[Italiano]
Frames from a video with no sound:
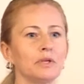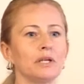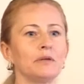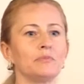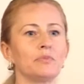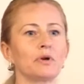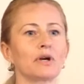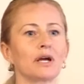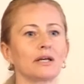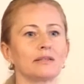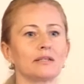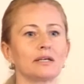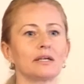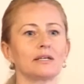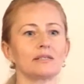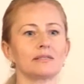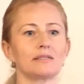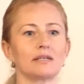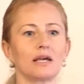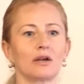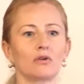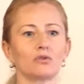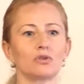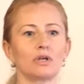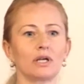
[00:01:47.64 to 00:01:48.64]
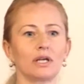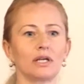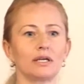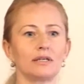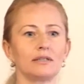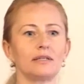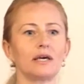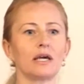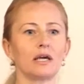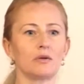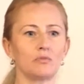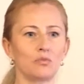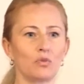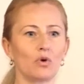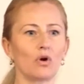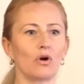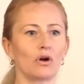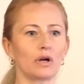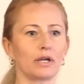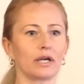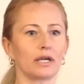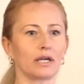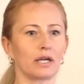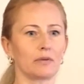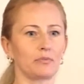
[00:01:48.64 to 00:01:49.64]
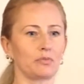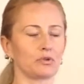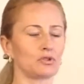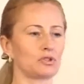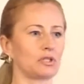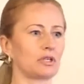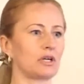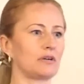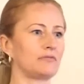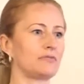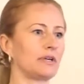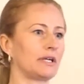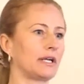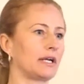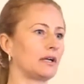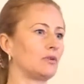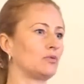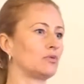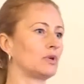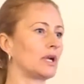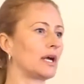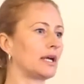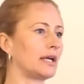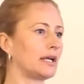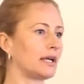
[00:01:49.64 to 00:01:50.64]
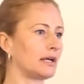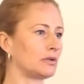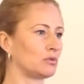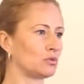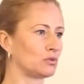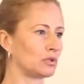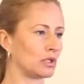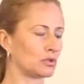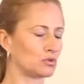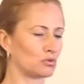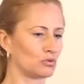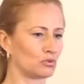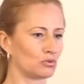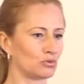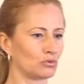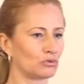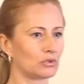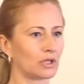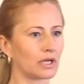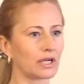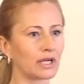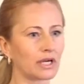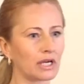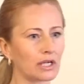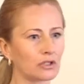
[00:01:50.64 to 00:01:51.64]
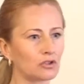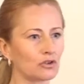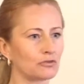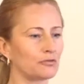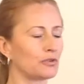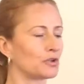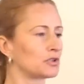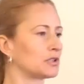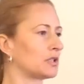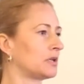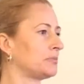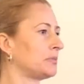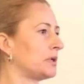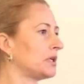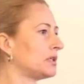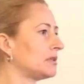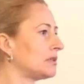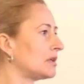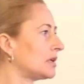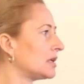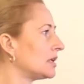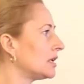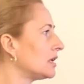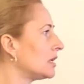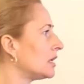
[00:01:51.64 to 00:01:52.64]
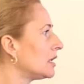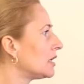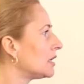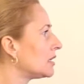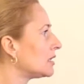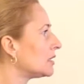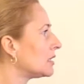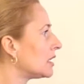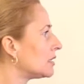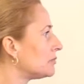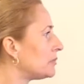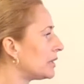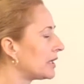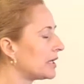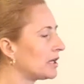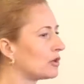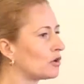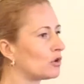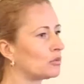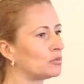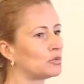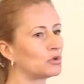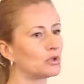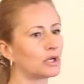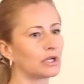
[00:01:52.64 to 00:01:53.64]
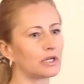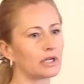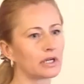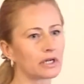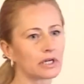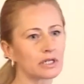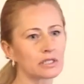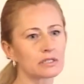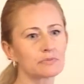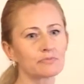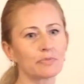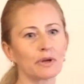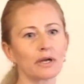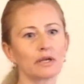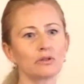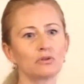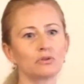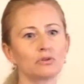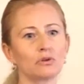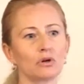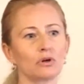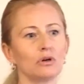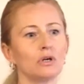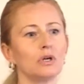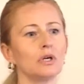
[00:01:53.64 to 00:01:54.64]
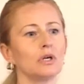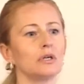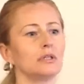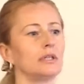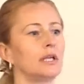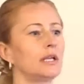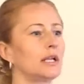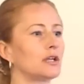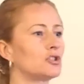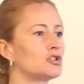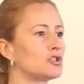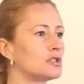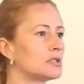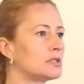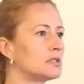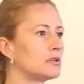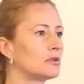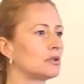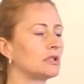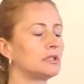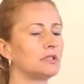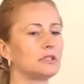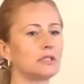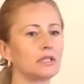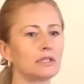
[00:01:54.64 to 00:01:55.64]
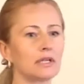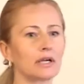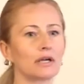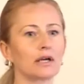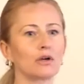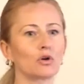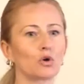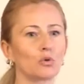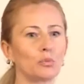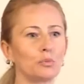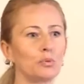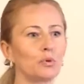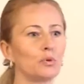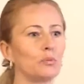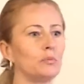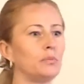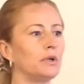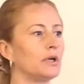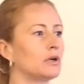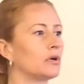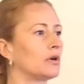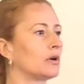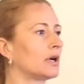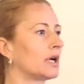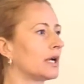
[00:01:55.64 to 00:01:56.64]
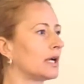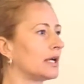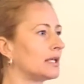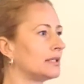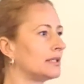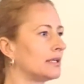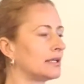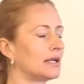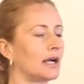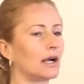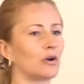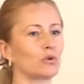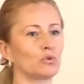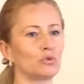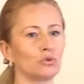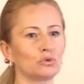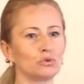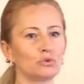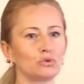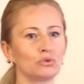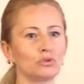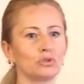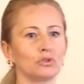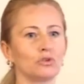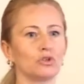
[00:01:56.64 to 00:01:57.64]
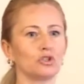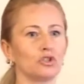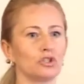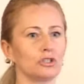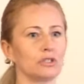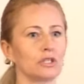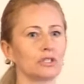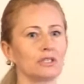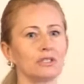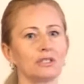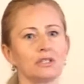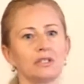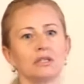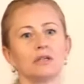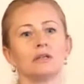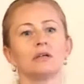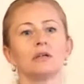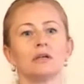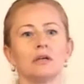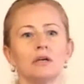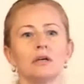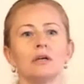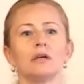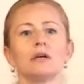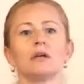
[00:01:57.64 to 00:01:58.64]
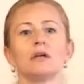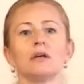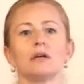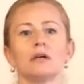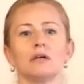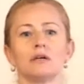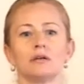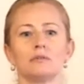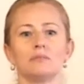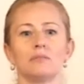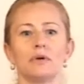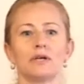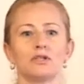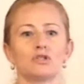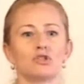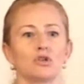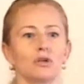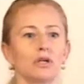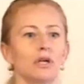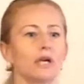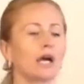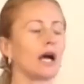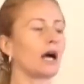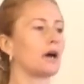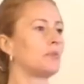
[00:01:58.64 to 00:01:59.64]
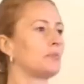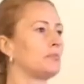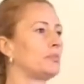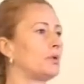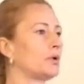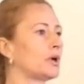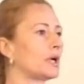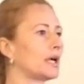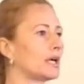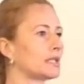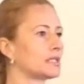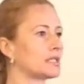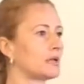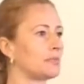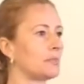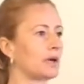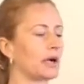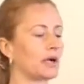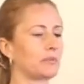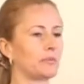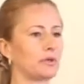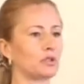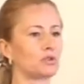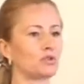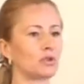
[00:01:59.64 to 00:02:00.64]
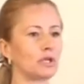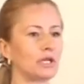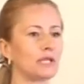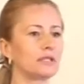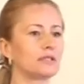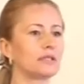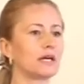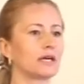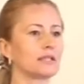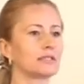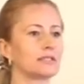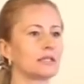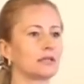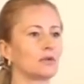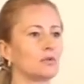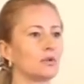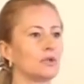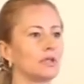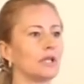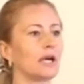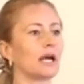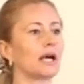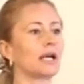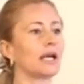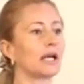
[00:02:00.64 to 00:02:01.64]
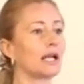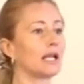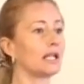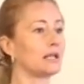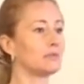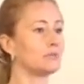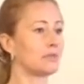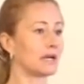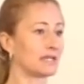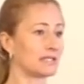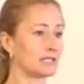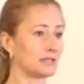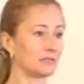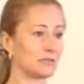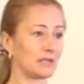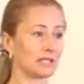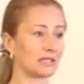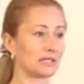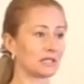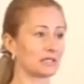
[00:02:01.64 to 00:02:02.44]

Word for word: l'importante è che siano delle idee buone che possano avere una ricaduta su tutte. Credo fortemente nel bene comune, nel rispetto della gestione di denaro pubblico che è denaro di tutti noi cittadini, eh, messo in campo grazie al pagamento delle tasse e quindi anche lì massima